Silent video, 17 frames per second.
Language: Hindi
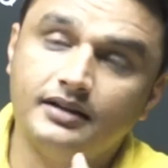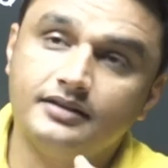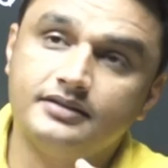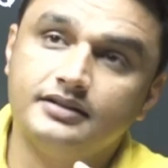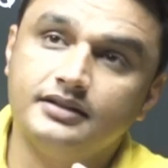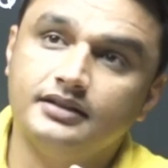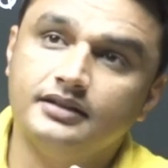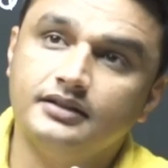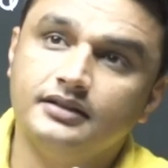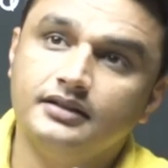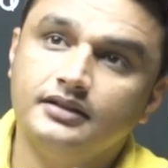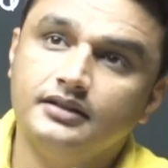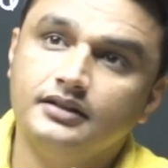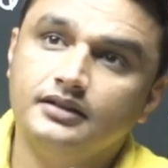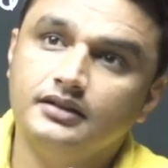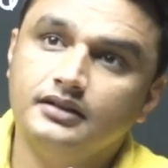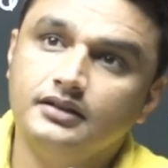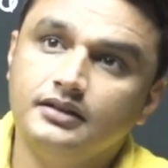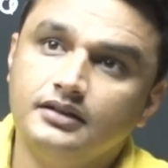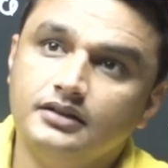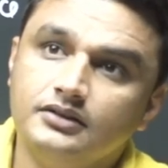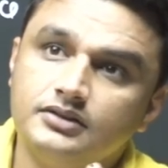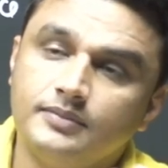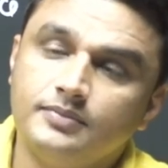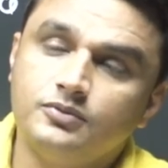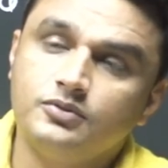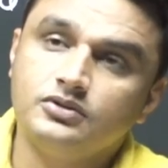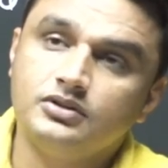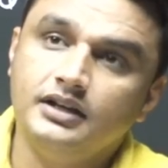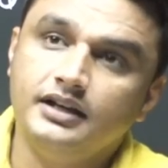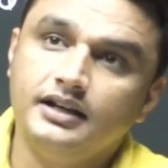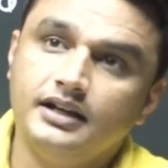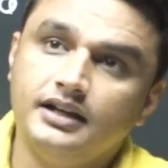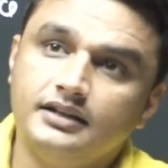से सब कुछ
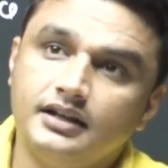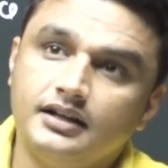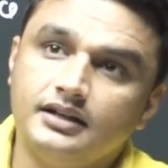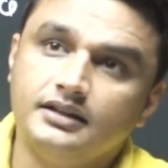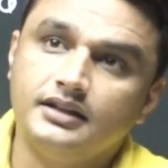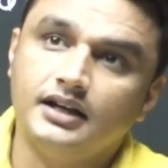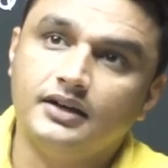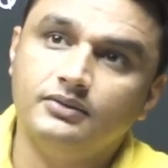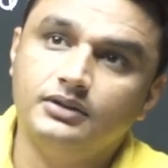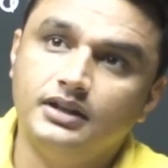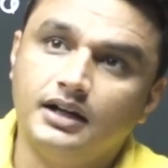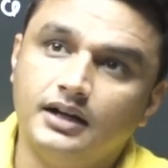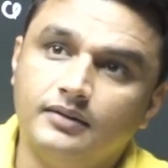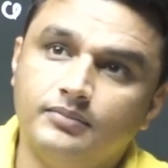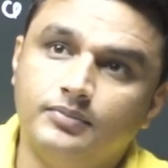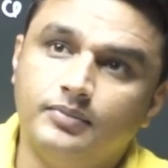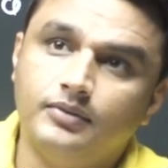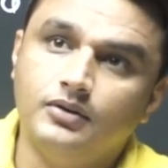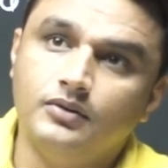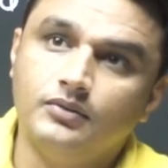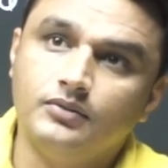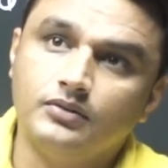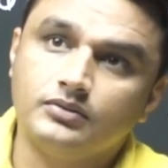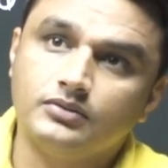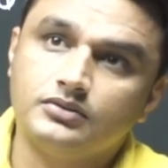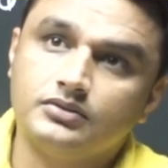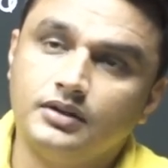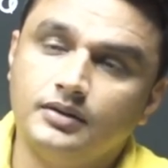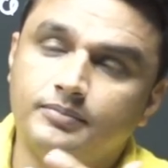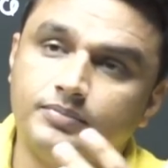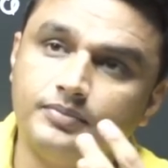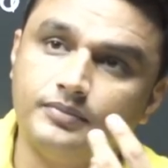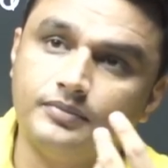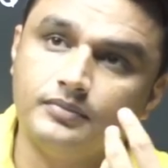लेके आता है किताब विताब सब
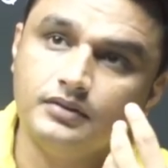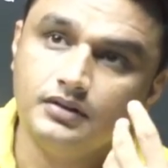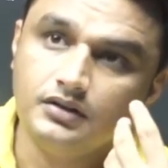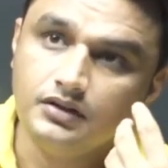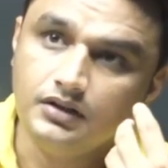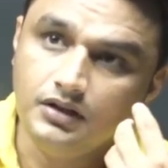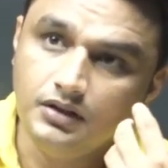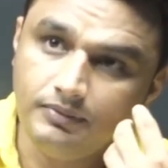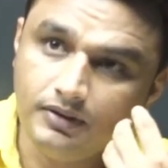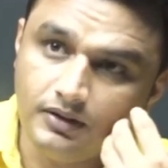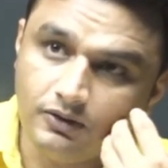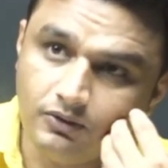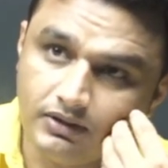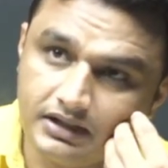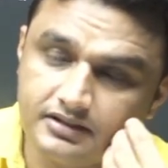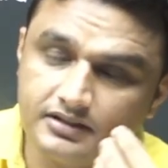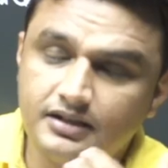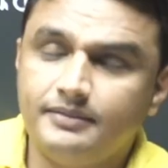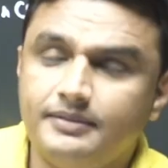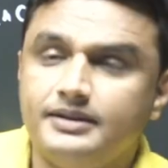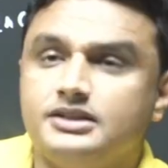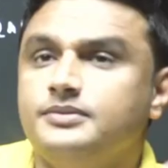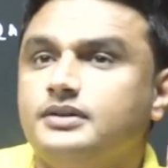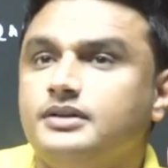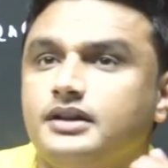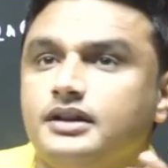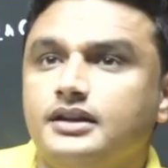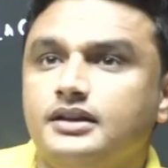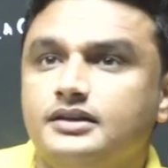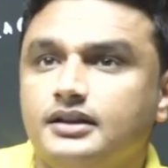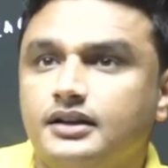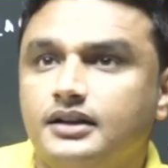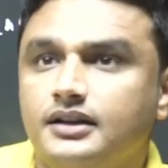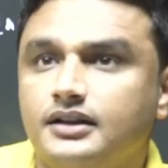इवन एक्स्ट्रा बैच भी खरीदता है